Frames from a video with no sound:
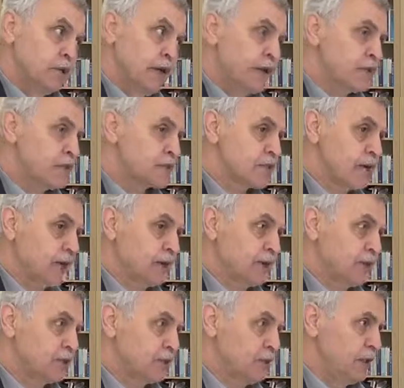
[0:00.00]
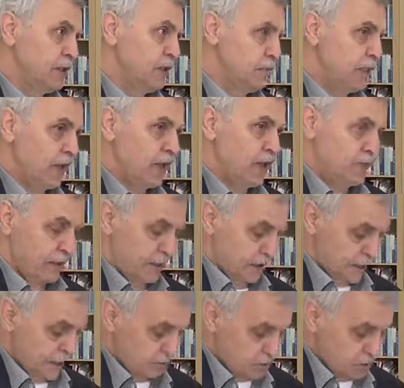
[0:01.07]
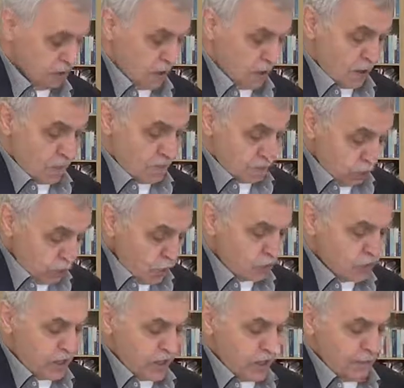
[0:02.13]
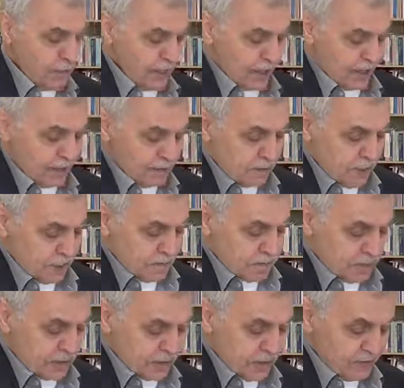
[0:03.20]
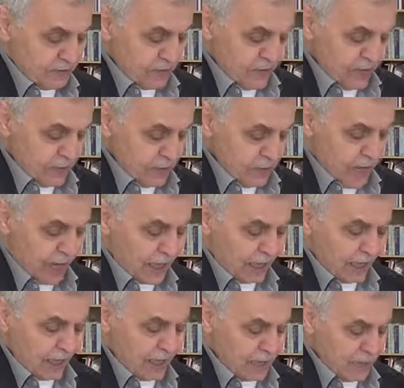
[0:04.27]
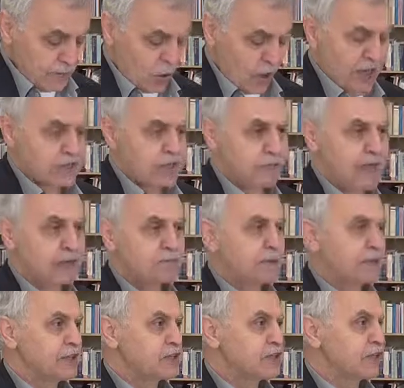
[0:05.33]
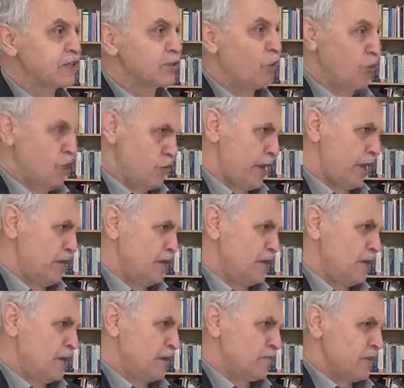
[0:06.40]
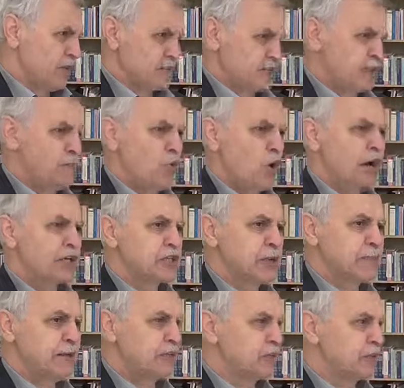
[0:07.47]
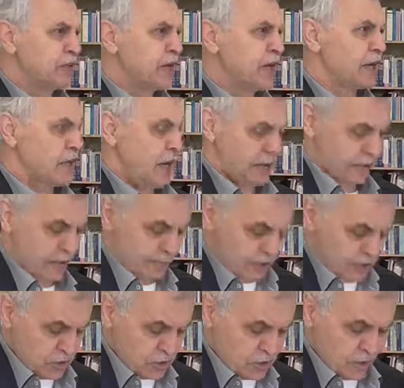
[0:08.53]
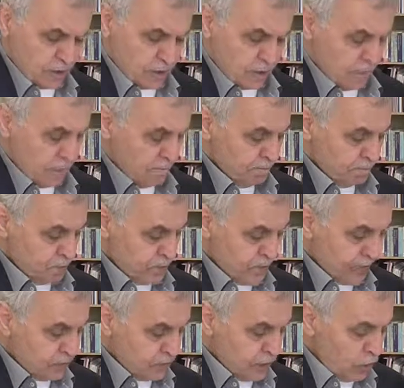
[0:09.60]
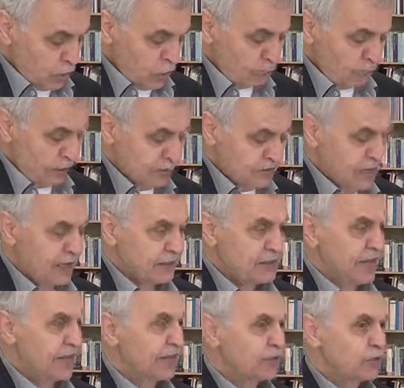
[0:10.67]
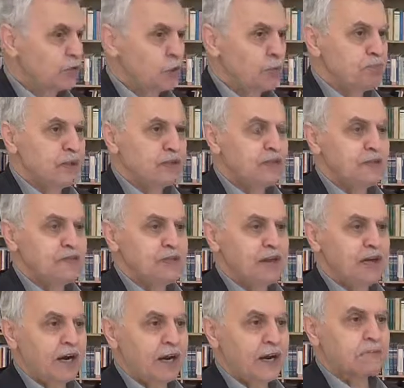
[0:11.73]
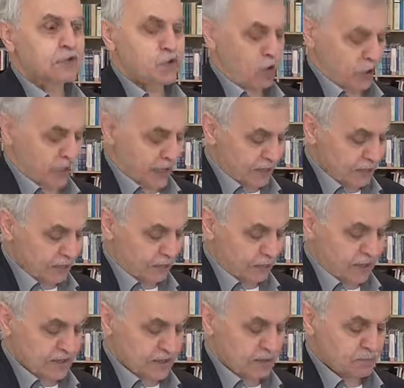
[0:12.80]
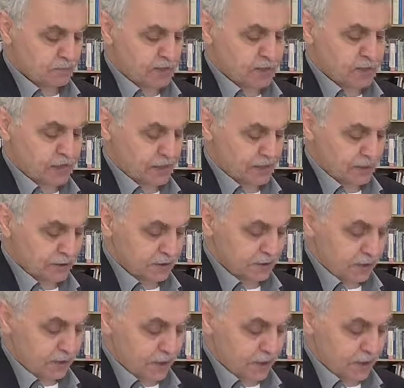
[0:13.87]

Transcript: Herkesin anladığı ilimler haline gelmiş. Bu nükteye binaen bedevilerin hallerini muhakeme etmek için, onların nasıl muhakeme ettiklerini anlamak için kendini o badiyede, o bedevi Arap çöllerinde farz etmek gerekir.